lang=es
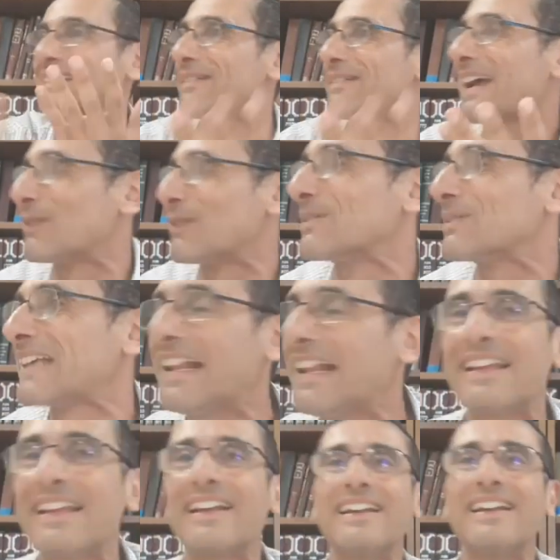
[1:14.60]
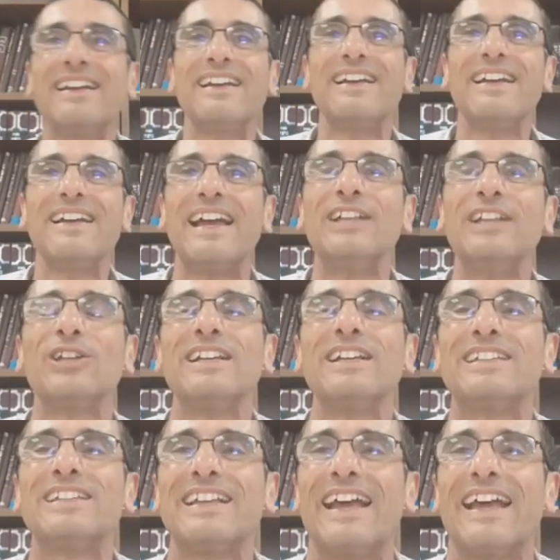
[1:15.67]
cómo salir. Entonces
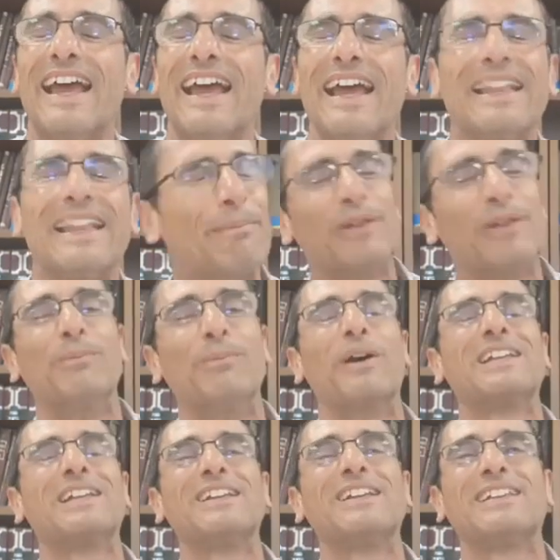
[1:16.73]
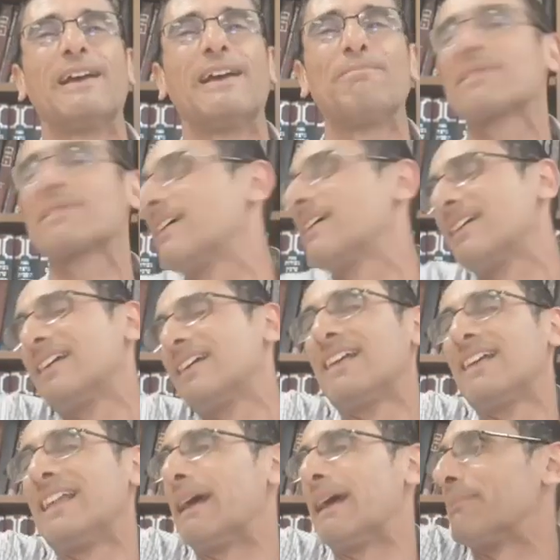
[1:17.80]
dice, después de un poquito dice,
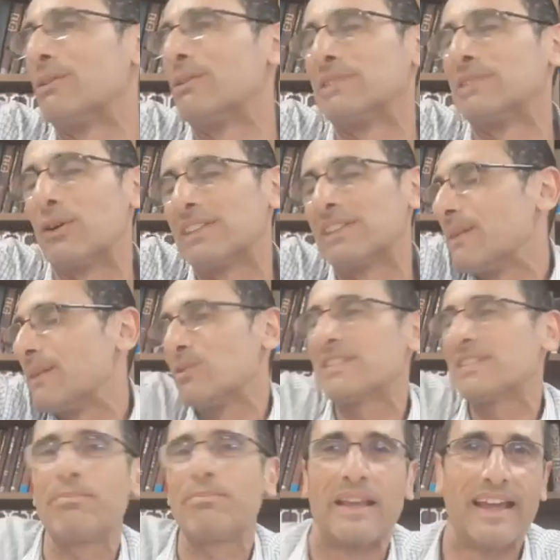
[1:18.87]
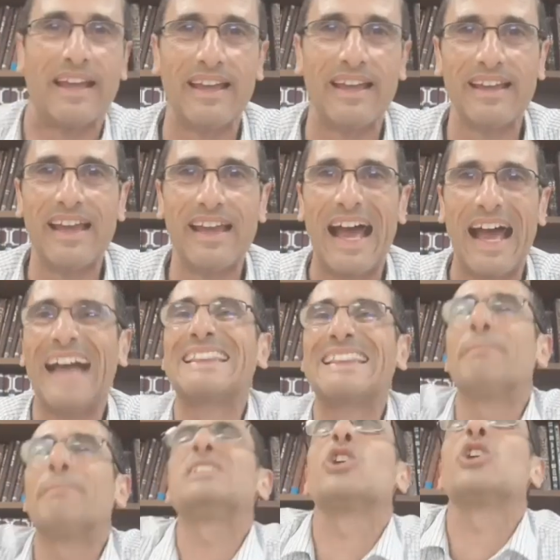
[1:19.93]
la pregunta de usted es muy simple. Hasta
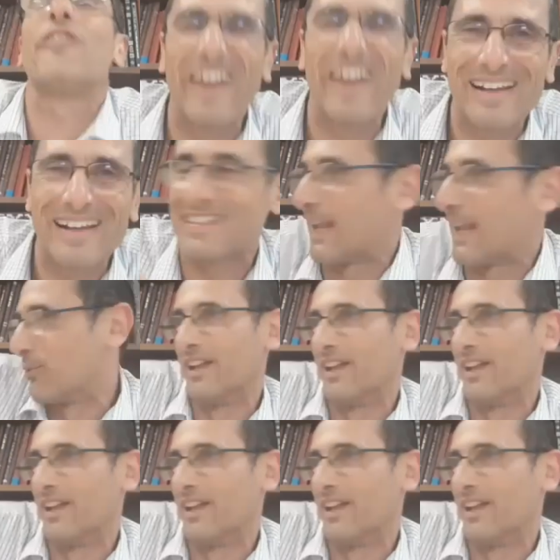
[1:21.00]
mi chofer se la puede